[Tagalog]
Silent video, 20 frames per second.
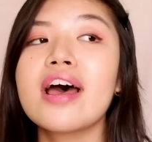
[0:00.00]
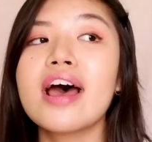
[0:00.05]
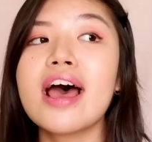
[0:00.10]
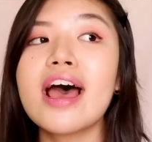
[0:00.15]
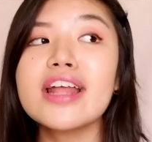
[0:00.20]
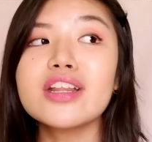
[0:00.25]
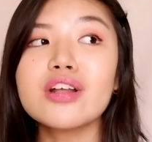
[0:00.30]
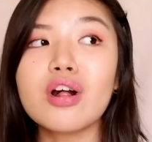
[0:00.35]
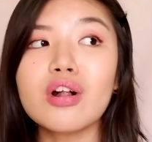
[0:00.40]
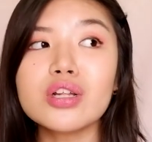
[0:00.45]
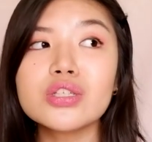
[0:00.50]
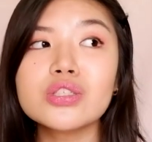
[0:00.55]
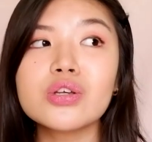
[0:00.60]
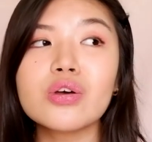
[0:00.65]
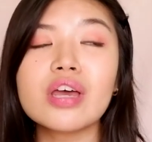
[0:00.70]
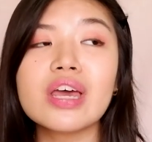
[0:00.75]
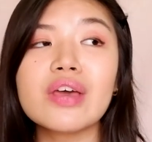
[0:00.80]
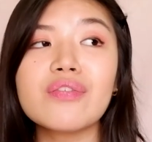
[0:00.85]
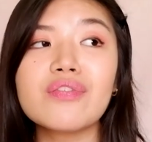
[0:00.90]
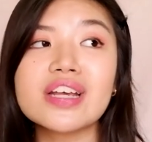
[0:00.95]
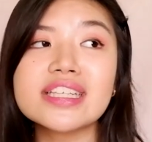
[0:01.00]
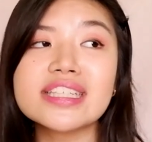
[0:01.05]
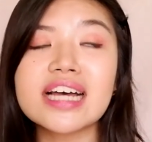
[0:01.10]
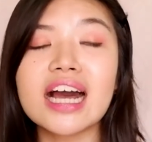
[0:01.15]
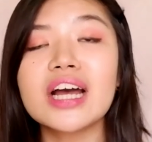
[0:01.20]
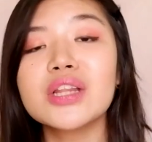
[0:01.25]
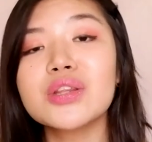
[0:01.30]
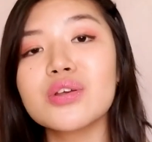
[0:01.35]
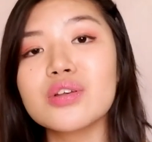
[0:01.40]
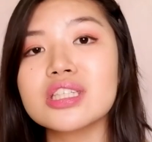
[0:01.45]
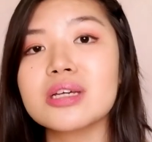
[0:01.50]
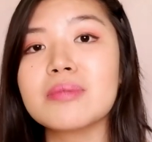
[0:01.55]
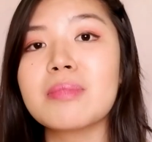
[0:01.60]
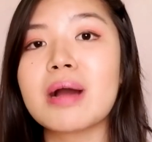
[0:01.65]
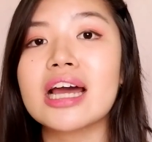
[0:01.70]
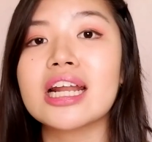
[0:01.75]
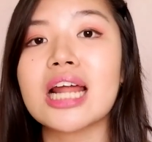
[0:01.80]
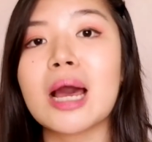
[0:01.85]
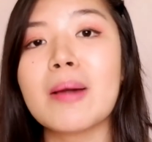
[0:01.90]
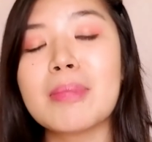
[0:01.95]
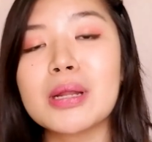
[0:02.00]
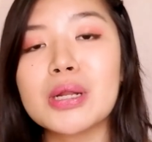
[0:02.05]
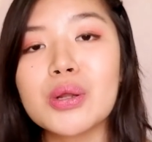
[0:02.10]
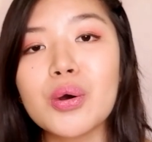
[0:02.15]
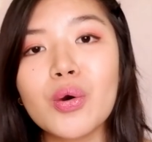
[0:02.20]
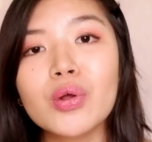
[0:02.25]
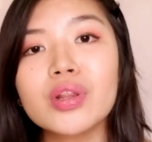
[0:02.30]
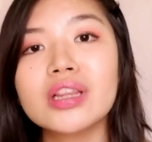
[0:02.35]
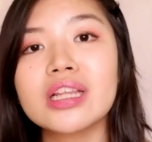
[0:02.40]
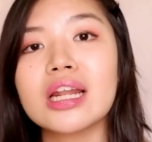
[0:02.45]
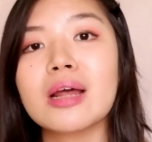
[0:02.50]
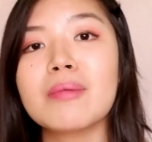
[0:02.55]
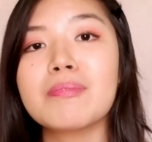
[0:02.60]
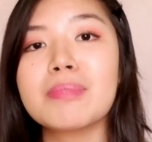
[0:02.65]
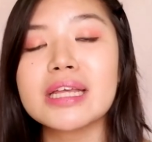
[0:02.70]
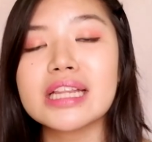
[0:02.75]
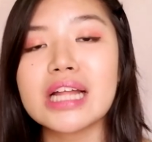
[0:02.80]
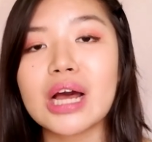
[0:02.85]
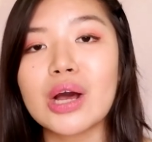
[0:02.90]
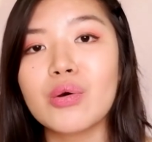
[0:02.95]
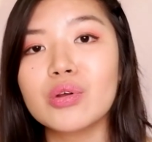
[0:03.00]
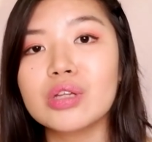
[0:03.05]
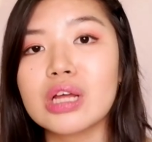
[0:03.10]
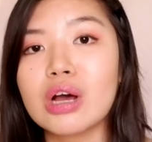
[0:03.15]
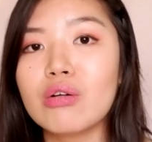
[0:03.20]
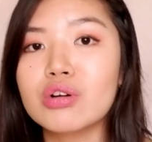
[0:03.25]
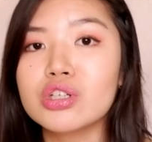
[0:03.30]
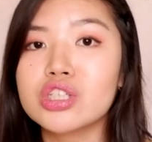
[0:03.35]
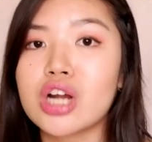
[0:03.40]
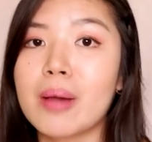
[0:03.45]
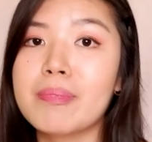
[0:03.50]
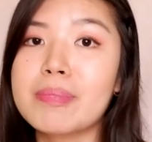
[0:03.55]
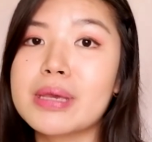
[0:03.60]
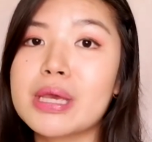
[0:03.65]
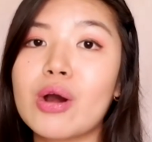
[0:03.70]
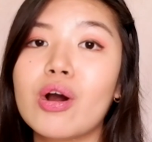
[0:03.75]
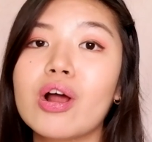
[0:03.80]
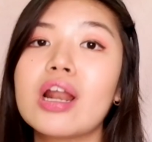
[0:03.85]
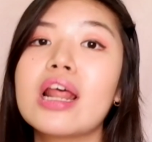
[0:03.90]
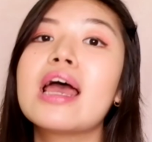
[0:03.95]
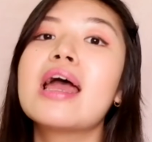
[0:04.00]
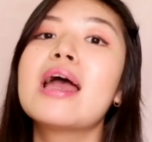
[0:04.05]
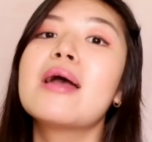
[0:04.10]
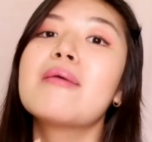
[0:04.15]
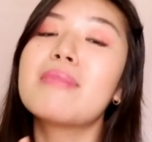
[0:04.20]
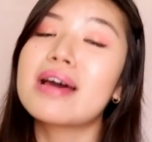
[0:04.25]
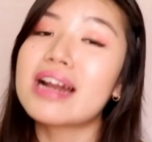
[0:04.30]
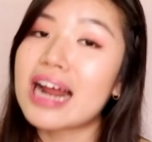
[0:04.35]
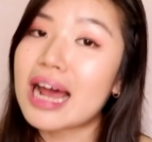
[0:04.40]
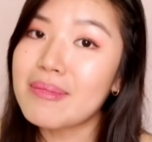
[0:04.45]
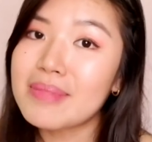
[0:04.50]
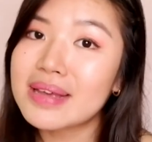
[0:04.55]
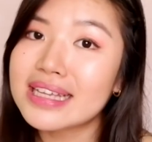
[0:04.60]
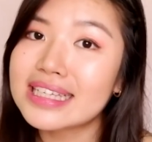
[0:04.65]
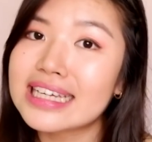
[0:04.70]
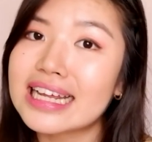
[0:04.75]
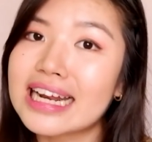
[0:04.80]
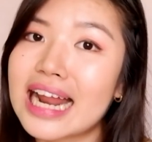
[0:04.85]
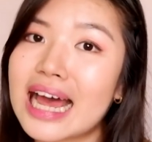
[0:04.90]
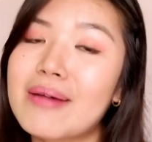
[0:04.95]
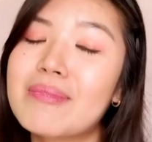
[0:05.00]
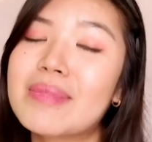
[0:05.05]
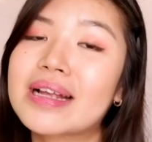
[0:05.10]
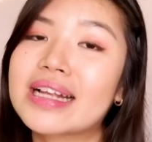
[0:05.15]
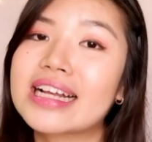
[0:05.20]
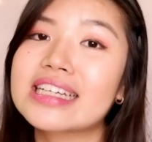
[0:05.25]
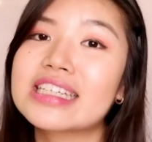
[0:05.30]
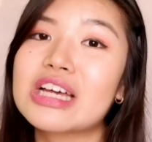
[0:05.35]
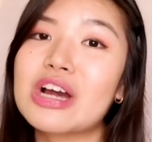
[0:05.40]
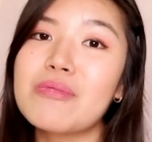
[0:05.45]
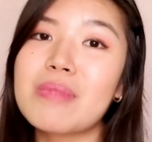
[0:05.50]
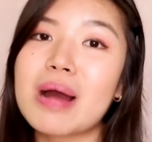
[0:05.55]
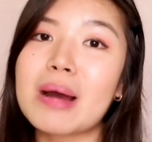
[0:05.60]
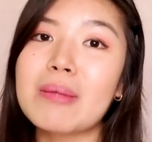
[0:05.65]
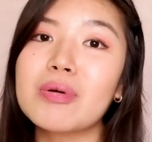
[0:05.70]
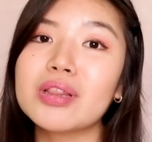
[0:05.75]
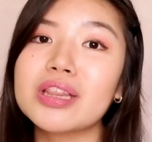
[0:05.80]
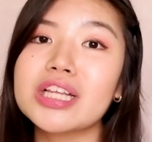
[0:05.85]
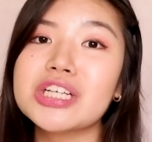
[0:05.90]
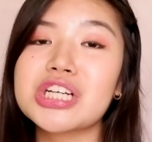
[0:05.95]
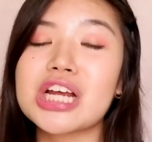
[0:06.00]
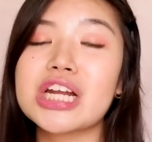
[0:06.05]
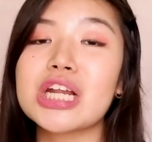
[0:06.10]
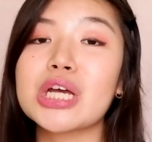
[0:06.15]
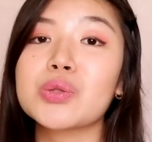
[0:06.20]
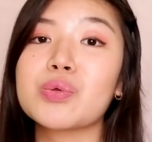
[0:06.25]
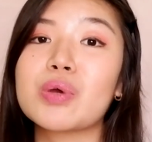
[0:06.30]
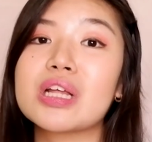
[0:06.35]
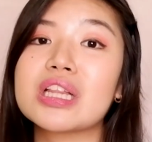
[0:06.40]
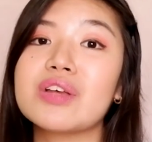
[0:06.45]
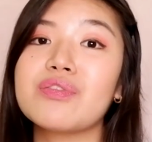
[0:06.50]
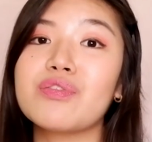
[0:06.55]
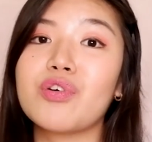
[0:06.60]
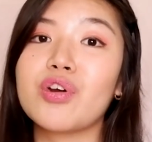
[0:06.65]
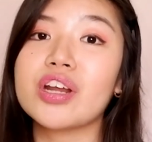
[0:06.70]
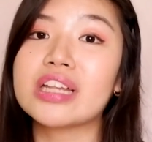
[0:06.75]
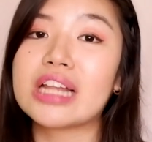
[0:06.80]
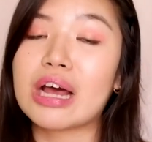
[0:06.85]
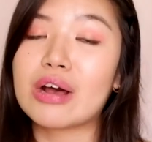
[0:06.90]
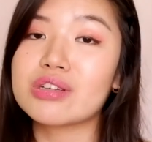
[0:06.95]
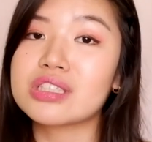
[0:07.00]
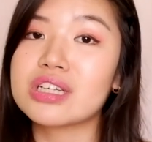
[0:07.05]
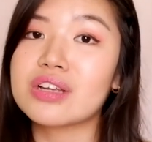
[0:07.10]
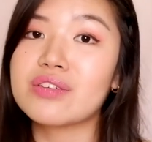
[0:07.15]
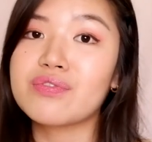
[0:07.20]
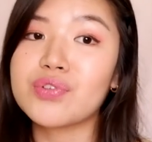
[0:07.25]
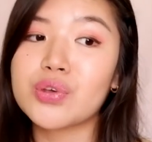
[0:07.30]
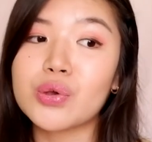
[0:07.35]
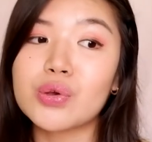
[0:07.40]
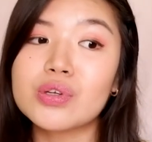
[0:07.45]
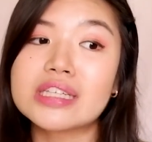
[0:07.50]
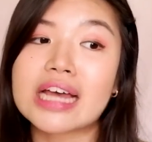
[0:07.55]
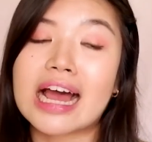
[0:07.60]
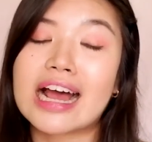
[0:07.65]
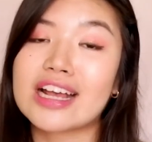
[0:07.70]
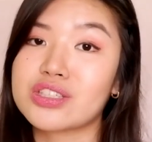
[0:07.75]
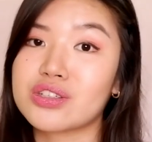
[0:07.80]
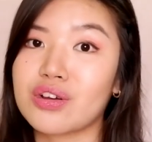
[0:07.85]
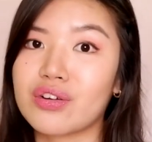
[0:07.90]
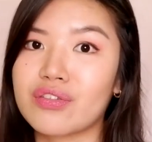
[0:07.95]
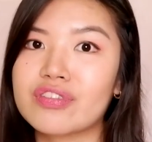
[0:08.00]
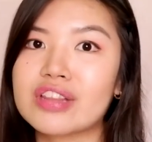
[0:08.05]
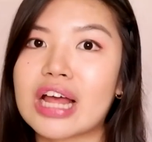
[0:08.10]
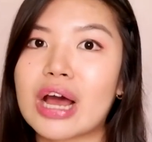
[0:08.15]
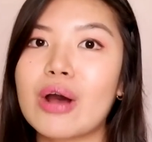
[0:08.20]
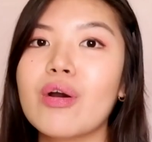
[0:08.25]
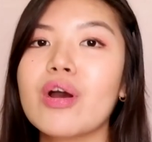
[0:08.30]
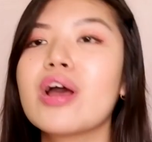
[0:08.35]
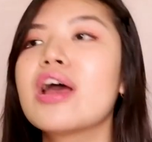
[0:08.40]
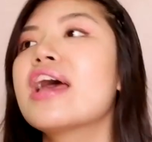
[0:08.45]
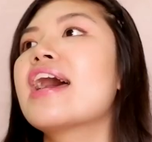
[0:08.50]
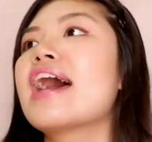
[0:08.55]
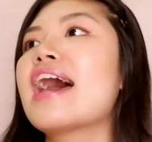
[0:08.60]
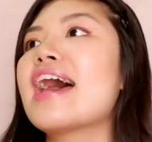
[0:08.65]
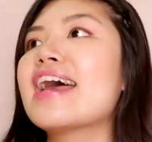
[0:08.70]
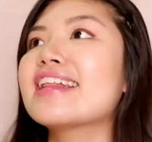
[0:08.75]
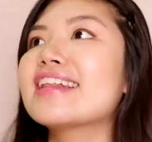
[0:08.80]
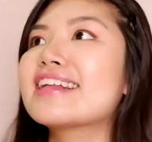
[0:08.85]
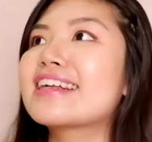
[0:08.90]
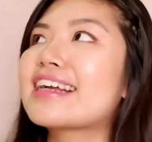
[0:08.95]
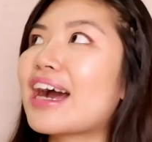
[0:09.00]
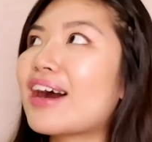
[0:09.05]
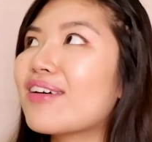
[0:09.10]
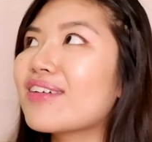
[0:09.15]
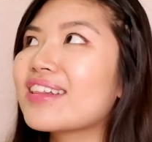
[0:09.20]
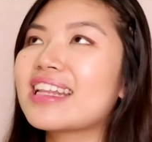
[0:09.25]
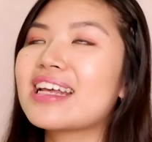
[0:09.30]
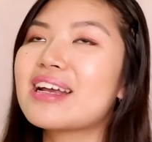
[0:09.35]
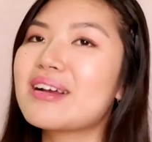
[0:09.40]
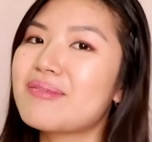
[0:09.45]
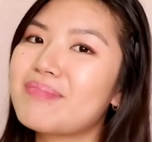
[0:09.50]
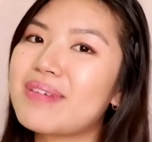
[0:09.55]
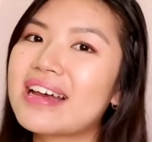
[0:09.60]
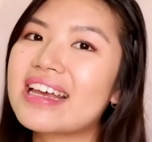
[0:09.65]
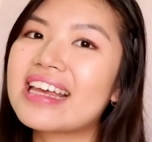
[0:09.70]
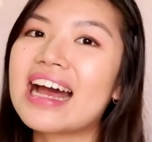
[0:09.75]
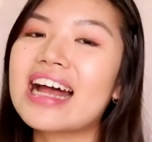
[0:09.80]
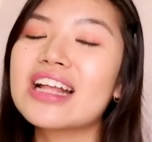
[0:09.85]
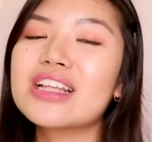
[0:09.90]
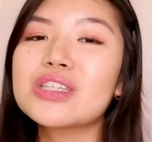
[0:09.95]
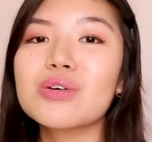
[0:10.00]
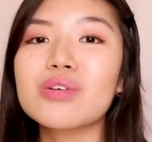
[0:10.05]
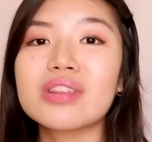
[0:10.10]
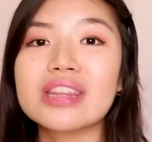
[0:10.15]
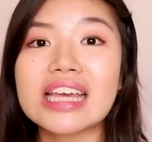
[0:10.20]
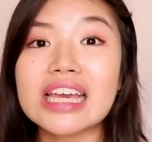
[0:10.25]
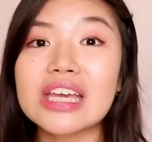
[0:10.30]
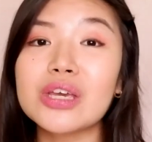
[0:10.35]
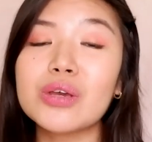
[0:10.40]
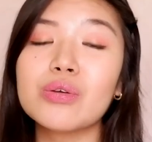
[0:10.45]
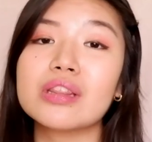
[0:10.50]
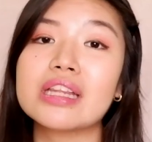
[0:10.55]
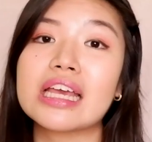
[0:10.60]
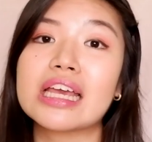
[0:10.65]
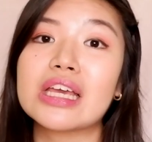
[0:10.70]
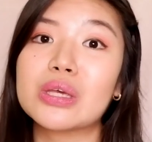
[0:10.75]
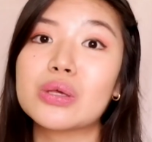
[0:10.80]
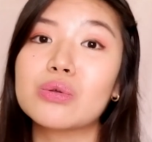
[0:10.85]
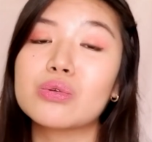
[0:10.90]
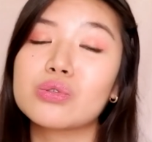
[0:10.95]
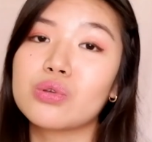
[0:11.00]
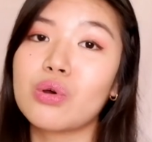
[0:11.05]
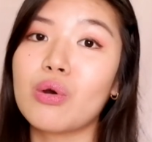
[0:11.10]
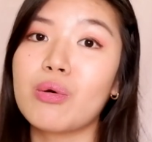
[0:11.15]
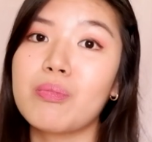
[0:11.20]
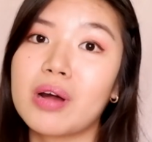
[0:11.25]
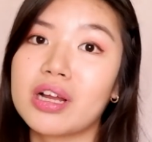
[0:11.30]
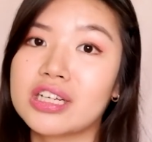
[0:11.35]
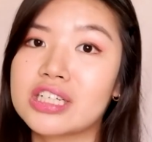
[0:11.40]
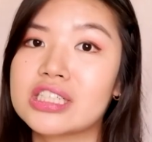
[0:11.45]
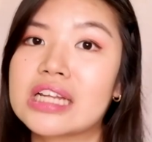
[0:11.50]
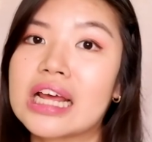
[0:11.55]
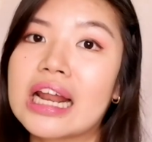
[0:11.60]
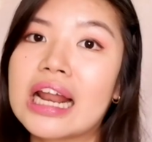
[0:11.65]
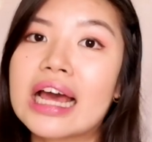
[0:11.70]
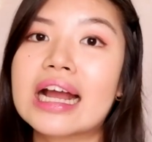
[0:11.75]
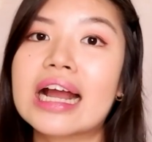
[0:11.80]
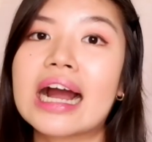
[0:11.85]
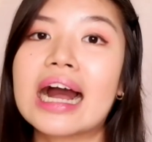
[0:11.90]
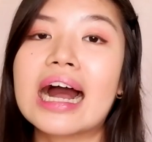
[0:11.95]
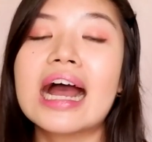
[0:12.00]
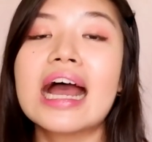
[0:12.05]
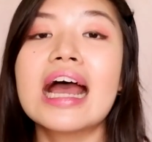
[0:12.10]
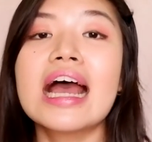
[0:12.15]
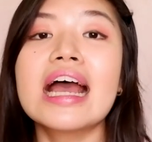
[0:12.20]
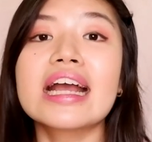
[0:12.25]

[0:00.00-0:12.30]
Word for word: And also, if isa ka dun sa mga nakapanood na ng pinakauna kong Shopee haul, maraming salamat kasi umabot na siya ng 24,000 views as of now and counting pa yan. So, thank you, thank you so much talaga.